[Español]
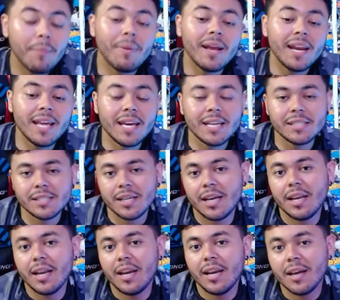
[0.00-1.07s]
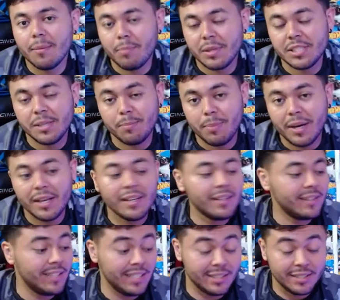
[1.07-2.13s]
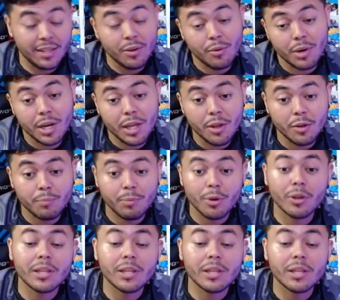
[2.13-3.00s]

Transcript: La MLS es la liga principal de Estados Unidos,